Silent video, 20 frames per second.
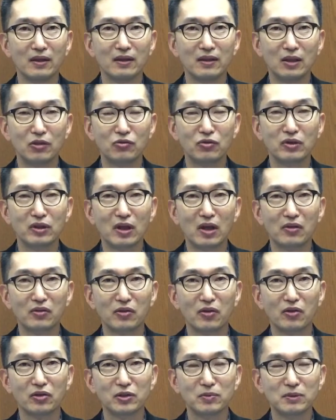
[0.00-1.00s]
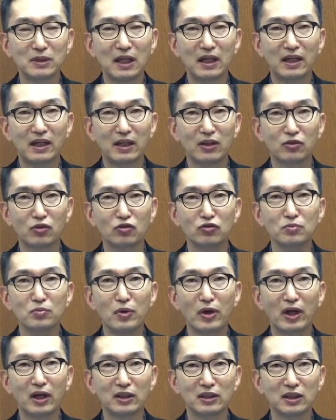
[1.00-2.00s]
예수님께서 십자가에서
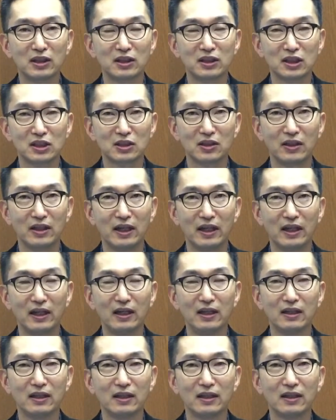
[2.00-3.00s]
운명하시기 직전에